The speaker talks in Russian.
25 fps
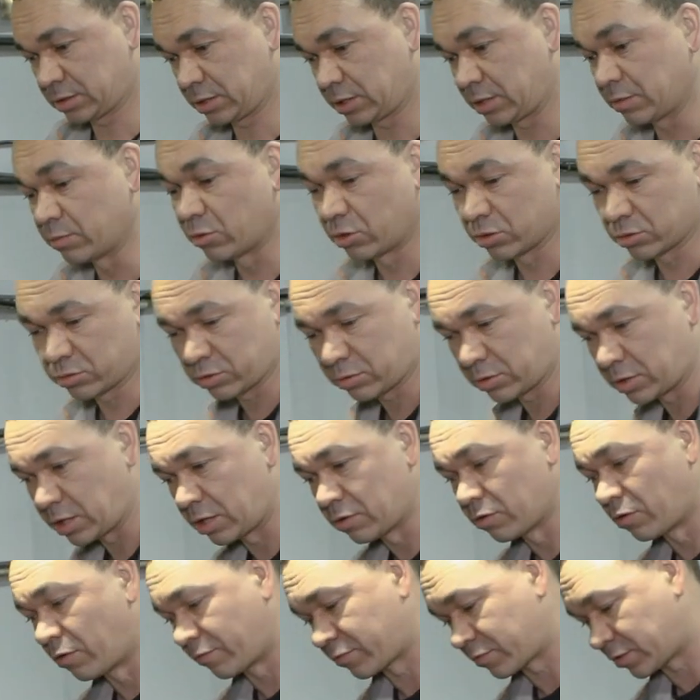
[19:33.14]
ремонт
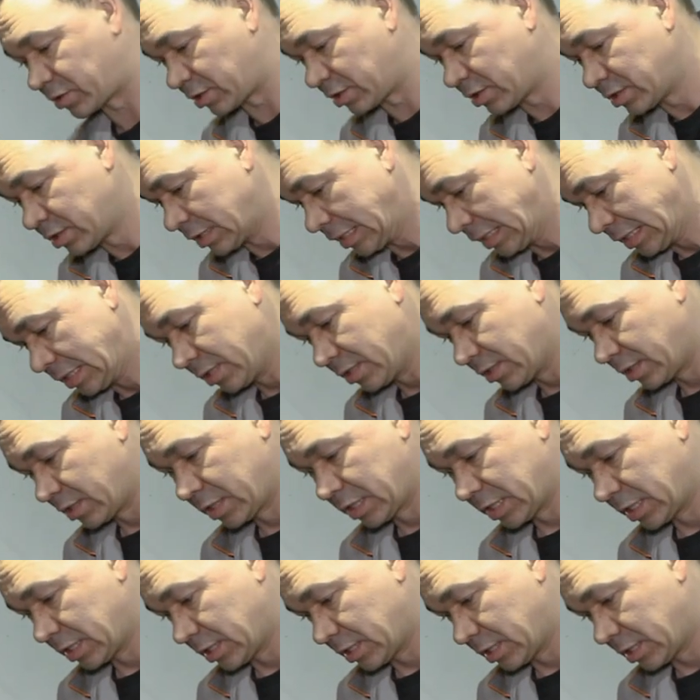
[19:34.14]
уголовки,
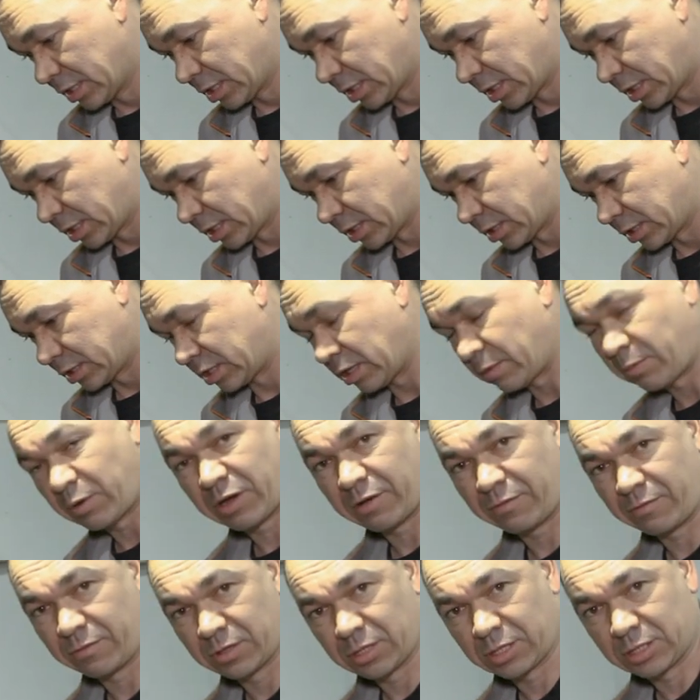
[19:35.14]

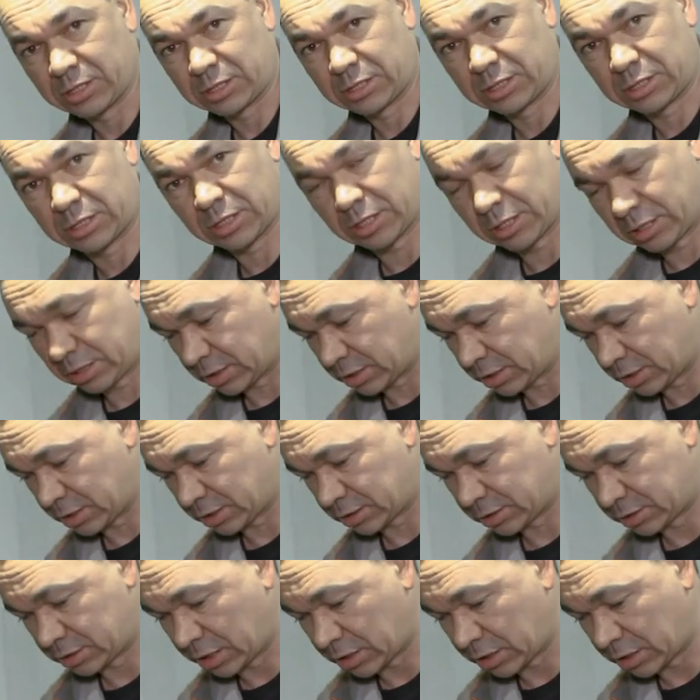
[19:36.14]
добавилась э,